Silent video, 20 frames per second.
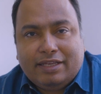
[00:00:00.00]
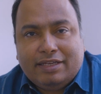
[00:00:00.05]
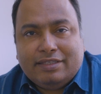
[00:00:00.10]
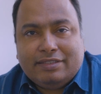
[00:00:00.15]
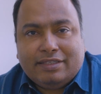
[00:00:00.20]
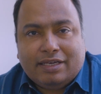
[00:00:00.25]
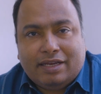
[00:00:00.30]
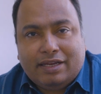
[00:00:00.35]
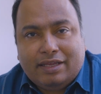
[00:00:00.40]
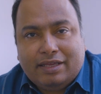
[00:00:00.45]
के लिए
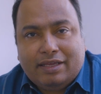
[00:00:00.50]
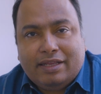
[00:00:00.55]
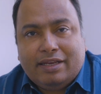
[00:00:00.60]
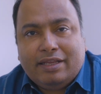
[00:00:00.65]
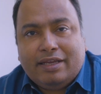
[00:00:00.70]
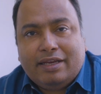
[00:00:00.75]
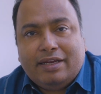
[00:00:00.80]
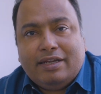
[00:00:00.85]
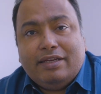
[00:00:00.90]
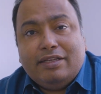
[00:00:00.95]
जा रहे हैं यानी
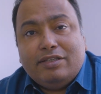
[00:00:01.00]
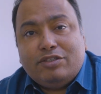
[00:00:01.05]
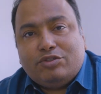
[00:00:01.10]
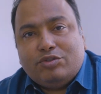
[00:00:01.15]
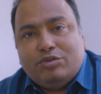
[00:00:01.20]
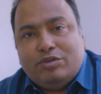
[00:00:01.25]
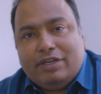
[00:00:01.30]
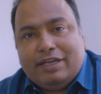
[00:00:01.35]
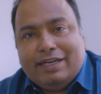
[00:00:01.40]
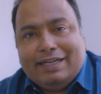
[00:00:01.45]
किडनी
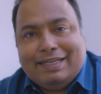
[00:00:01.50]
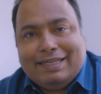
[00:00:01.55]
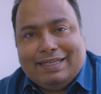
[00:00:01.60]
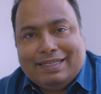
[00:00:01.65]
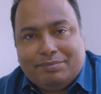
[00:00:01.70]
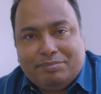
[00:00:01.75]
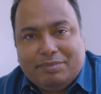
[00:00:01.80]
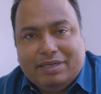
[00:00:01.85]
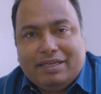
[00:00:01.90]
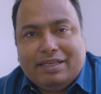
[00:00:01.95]
स्टोन के
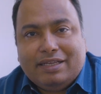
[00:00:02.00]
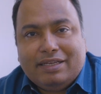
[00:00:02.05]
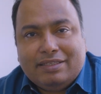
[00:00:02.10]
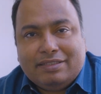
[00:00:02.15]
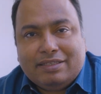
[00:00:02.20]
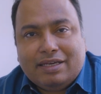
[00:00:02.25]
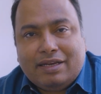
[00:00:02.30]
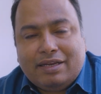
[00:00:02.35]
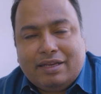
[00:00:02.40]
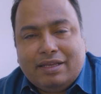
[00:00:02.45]
ट्रीटमेंट के लिए
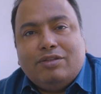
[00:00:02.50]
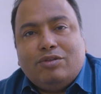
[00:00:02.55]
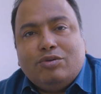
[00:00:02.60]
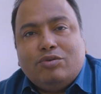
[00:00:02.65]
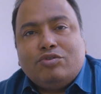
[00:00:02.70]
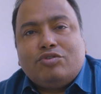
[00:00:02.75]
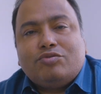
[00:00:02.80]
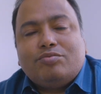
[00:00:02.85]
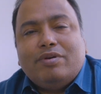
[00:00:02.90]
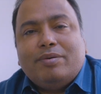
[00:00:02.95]
जा रहे हैं तो
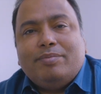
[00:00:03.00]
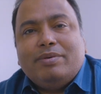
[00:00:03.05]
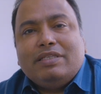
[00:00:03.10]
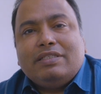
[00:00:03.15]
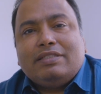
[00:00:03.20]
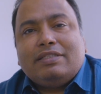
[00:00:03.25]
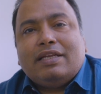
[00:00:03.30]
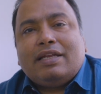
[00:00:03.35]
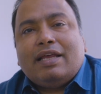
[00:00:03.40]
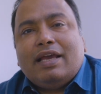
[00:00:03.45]
उसमें भी
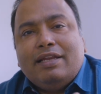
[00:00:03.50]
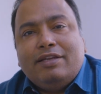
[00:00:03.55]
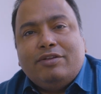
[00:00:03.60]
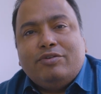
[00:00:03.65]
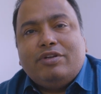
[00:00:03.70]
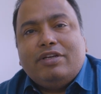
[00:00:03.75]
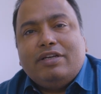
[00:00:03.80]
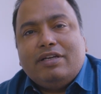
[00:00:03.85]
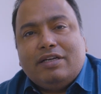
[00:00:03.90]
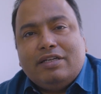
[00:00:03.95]
स्टेराइल
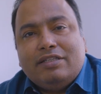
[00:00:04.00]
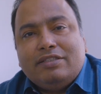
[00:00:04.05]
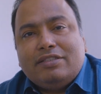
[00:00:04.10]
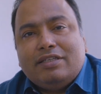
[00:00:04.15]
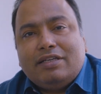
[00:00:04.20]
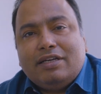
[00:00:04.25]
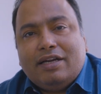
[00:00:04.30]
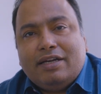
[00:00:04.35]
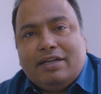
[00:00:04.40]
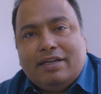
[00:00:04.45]
यूरिन
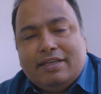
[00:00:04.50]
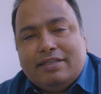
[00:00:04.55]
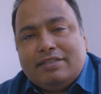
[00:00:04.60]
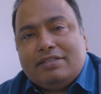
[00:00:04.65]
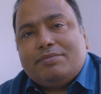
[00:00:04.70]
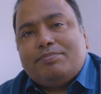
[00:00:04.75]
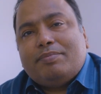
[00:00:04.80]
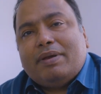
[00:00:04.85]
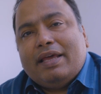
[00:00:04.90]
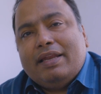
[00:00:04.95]
कल्चर का
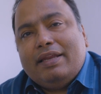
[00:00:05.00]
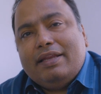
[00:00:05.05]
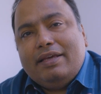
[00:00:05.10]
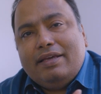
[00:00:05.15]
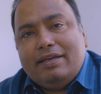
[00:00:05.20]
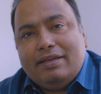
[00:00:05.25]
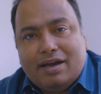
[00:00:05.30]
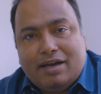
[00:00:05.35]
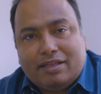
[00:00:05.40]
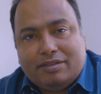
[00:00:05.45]
टेस्ट पहले
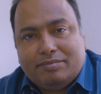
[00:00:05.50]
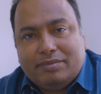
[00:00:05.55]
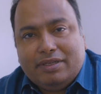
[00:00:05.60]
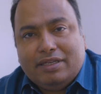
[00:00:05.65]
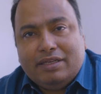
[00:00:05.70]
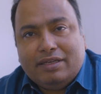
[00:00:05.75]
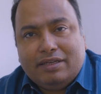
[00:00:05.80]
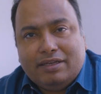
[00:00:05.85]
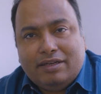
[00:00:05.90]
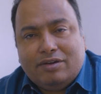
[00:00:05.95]
हाथ में
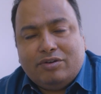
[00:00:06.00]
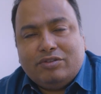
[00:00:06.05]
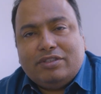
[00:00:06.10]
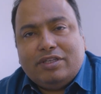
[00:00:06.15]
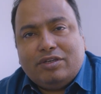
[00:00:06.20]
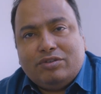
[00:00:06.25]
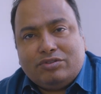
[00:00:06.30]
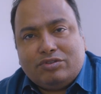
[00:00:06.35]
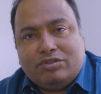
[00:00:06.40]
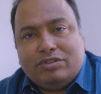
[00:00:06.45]
ले लेना
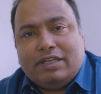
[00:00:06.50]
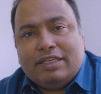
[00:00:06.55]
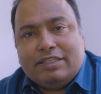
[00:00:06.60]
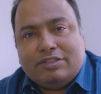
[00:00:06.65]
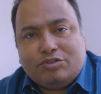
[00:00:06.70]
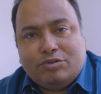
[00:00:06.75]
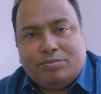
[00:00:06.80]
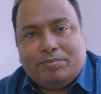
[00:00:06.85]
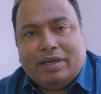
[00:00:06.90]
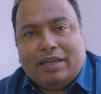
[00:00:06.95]
होता है उसको
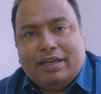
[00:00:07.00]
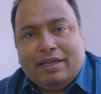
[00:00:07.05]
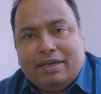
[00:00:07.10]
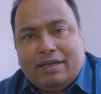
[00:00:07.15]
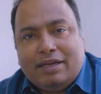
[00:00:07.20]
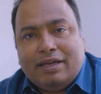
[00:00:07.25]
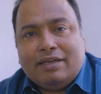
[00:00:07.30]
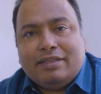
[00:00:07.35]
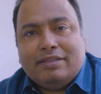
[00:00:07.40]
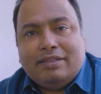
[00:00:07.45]
टेस्ट को पहले
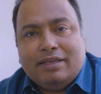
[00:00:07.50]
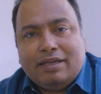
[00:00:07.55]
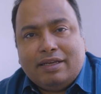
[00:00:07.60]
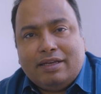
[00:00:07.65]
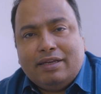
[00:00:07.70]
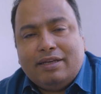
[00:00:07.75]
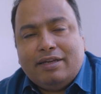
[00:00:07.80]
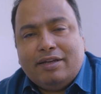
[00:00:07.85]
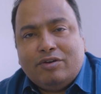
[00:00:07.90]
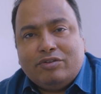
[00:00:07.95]
करा के
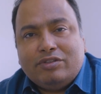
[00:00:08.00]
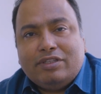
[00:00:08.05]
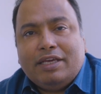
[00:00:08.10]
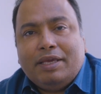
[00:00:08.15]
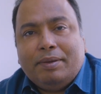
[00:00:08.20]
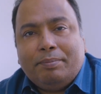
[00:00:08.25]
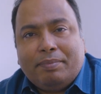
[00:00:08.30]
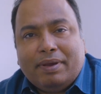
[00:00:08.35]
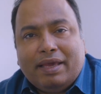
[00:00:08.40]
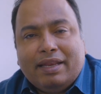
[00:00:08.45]
देख लेना होता है
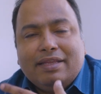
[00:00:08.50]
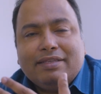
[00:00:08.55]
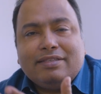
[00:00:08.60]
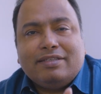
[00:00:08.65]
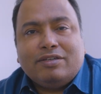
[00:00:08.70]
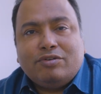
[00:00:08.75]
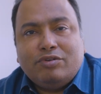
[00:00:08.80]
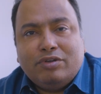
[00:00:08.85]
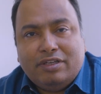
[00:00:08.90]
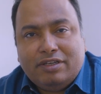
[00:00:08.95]
कि पहले
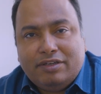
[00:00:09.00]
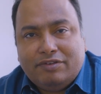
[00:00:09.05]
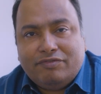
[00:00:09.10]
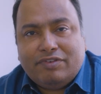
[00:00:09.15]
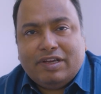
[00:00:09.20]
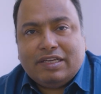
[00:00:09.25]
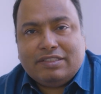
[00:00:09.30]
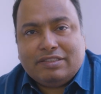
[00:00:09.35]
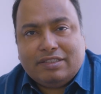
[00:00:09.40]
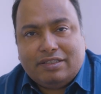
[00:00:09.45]
से कोई
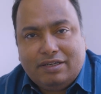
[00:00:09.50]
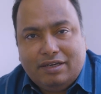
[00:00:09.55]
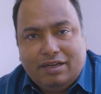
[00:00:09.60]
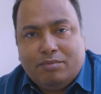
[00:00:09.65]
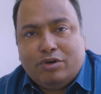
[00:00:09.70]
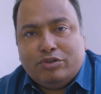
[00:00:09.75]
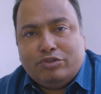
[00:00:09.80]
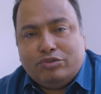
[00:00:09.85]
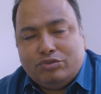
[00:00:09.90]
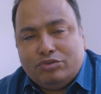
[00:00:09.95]
इन्फेक्शन
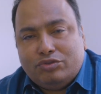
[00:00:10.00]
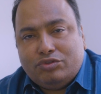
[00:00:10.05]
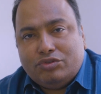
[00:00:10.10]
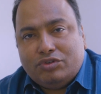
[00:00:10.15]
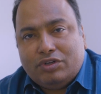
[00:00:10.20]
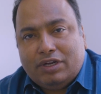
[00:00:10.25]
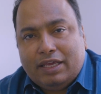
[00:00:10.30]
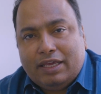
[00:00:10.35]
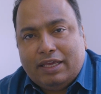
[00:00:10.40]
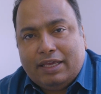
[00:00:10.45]
मौजूद
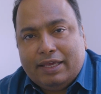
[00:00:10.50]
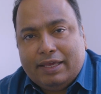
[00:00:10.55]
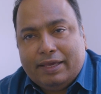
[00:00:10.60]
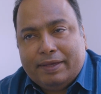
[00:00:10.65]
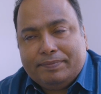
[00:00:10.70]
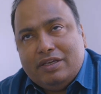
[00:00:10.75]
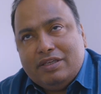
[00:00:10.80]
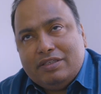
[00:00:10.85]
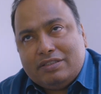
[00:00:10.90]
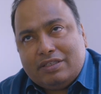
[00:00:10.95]
तो नहीं
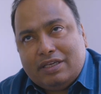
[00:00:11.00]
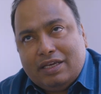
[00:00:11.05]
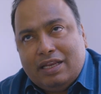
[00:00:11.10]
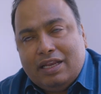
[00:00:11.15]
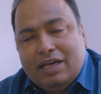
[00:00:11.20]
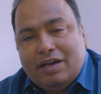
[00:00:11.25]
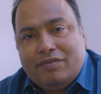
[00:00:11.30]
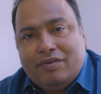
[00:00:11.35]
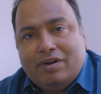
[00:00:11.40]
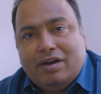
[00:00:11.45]
है इसके
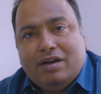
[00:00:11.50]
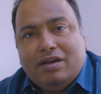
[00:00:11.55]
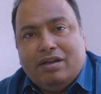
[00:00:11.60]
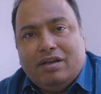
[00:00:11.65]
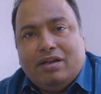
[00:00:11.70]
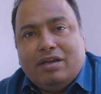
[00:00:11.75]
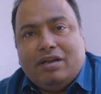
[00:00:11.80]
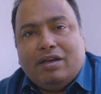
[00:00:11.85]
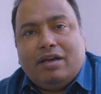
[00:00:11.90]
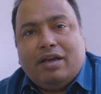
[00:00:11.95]
अलावा
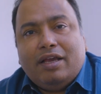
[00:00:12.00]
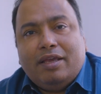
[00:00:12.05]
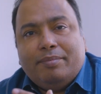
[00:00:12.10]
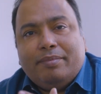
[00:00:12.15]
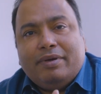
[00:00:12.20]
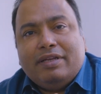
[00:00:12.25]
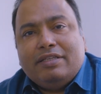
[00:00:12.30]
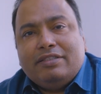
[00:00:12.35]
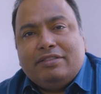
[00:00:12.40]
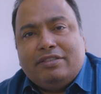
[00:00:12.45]
कई
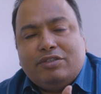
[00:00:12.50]
मरीज